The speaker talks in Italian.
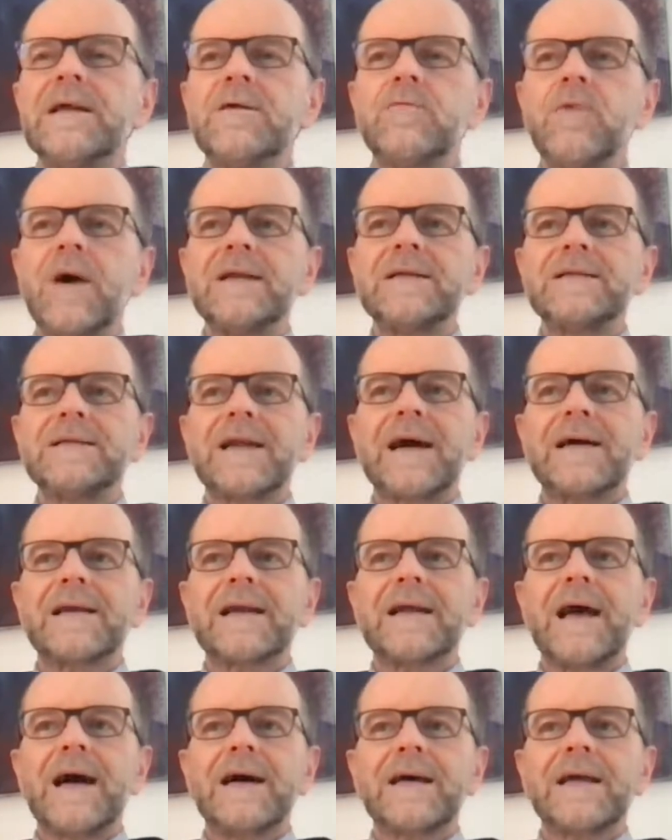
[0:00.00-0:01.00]
quali
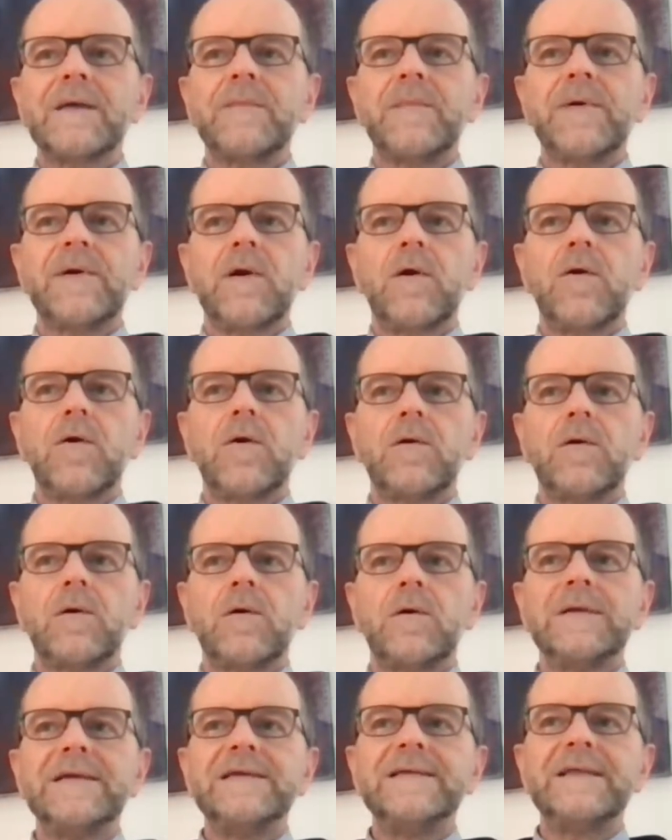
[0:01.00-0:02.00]
trarre anche
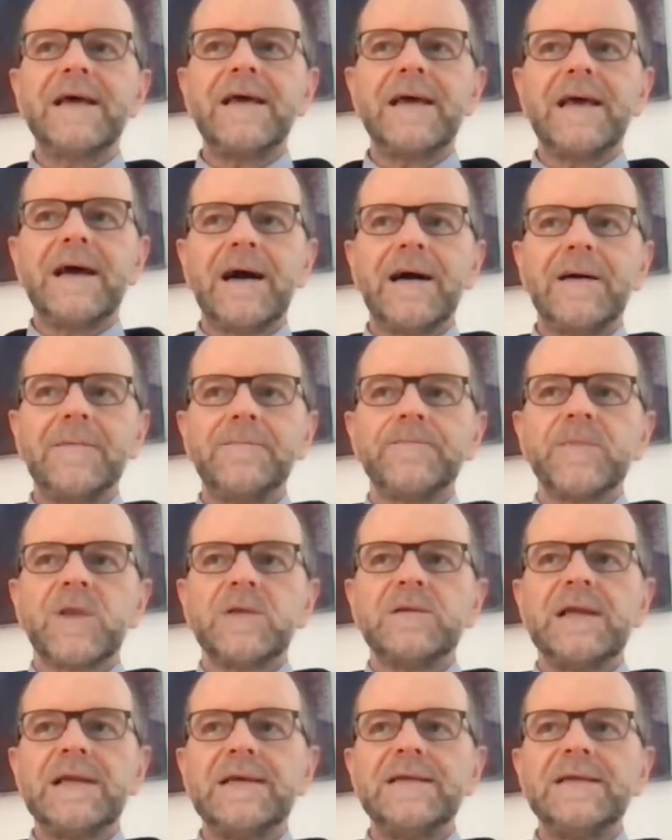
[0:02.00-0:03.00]
però eh, l'idea
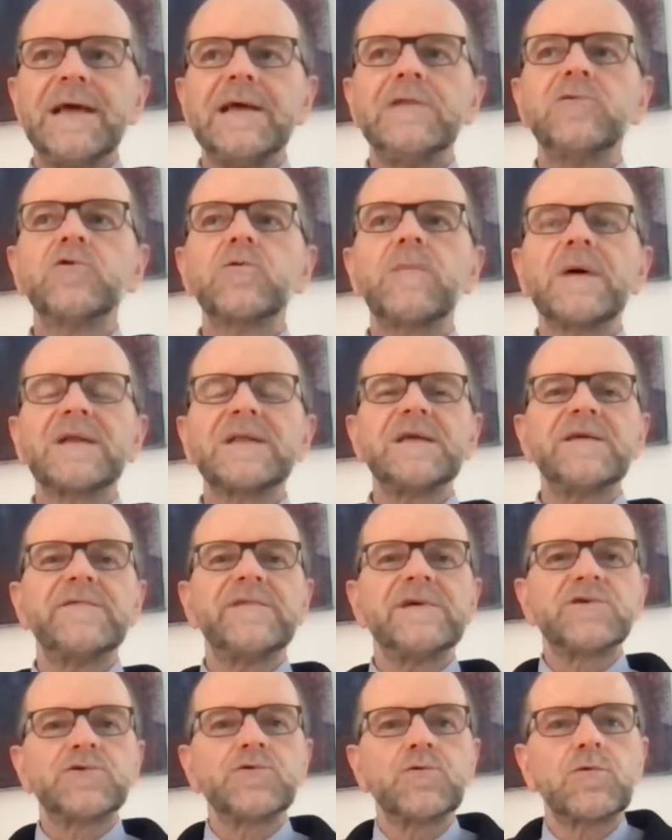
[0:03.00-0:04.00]
delle idee
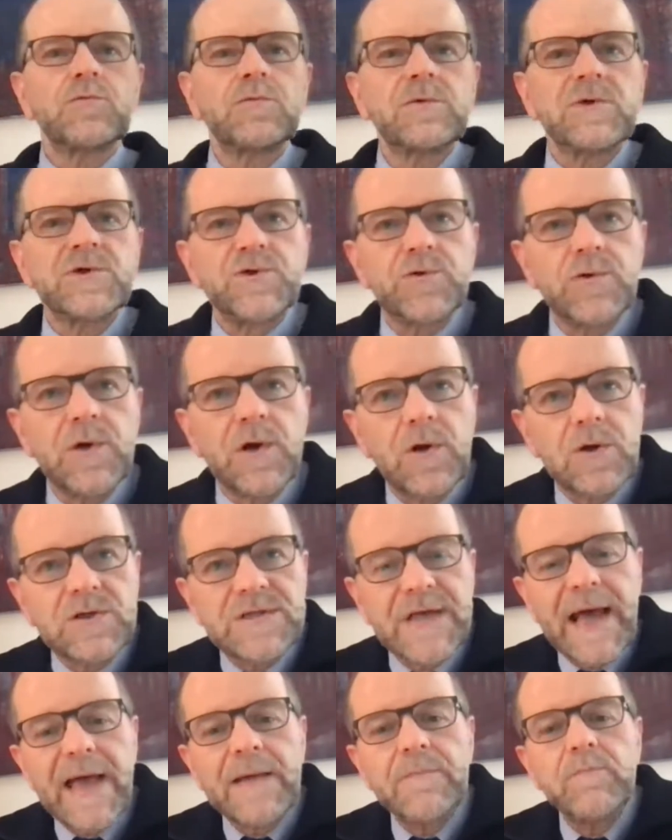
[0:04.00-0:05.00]
normative su, su che
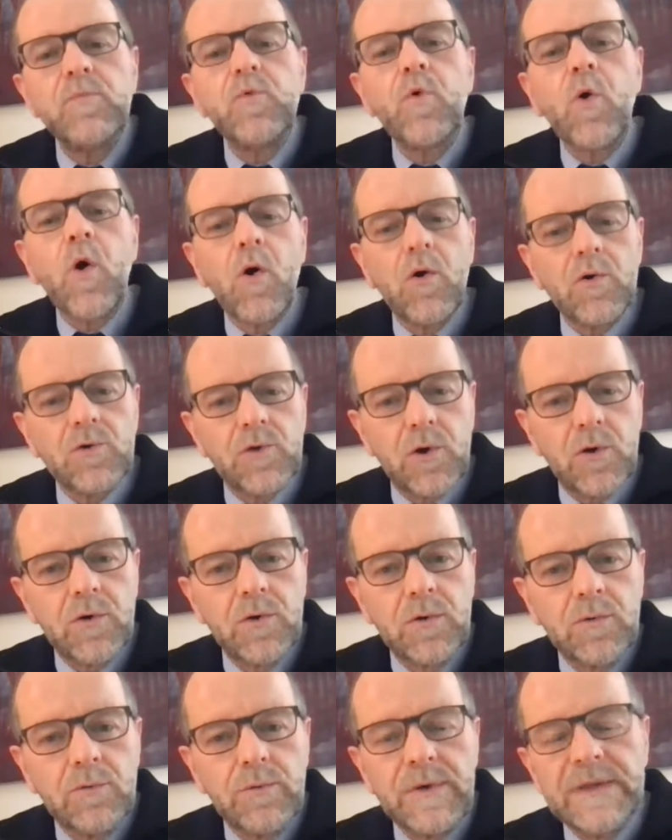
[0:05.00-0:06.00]
cosa è
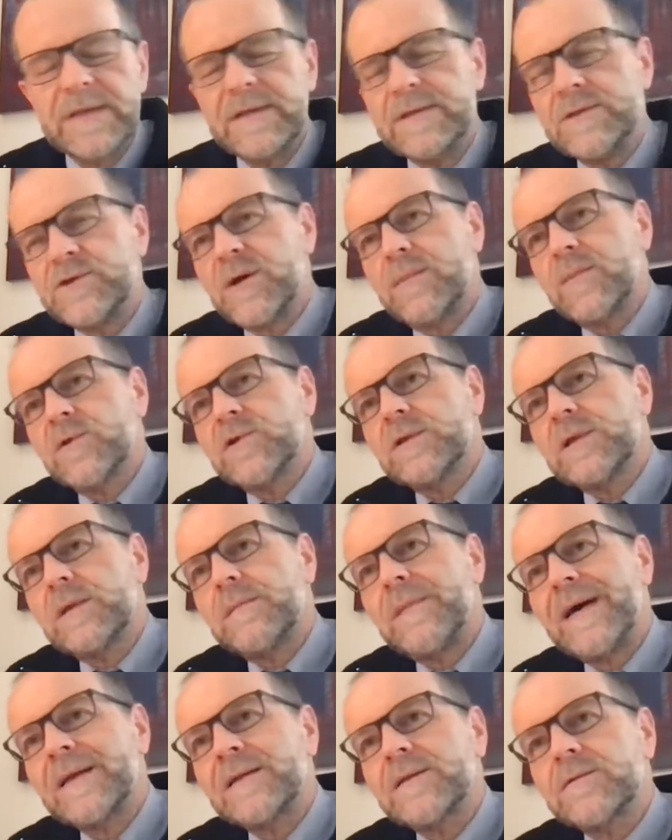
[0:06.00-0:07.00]
buono, quindi diciamo da una
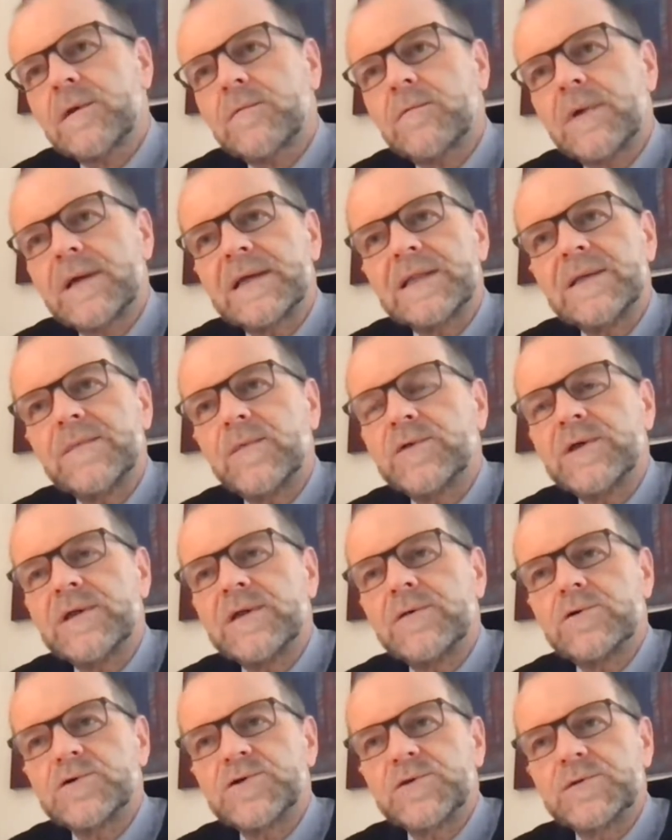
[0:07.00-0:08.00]
parte una qualche tipo di
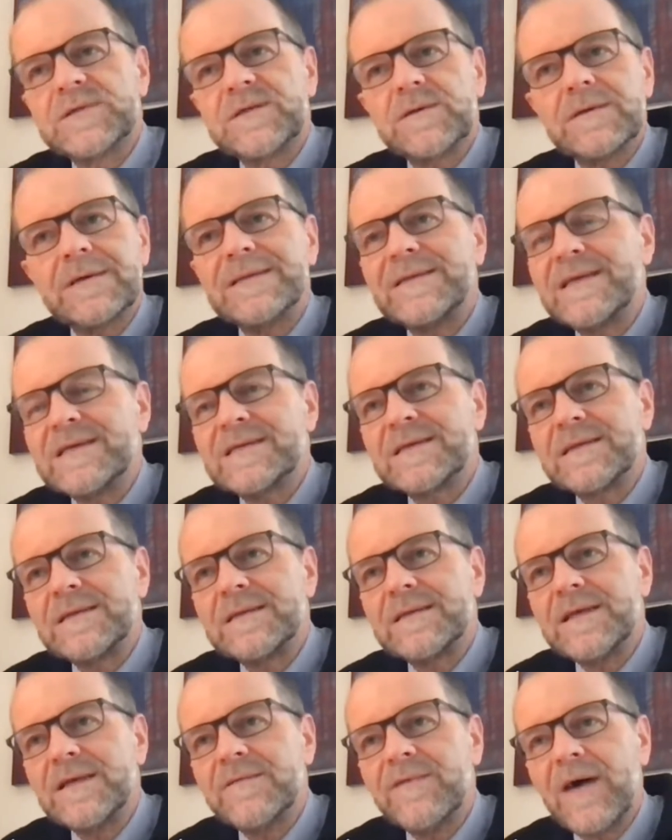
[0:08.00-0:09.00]
ricostruzione
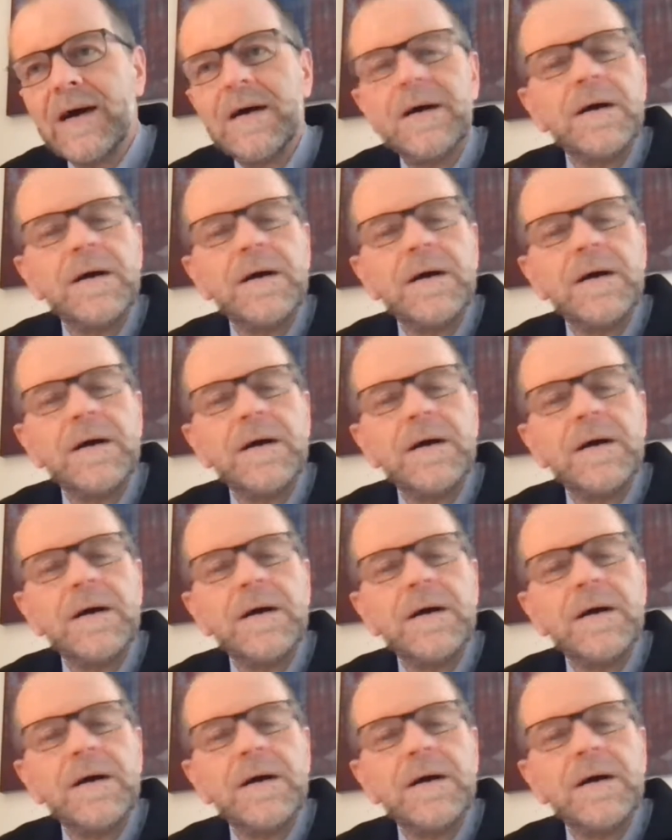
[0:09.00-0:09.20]
descrittiva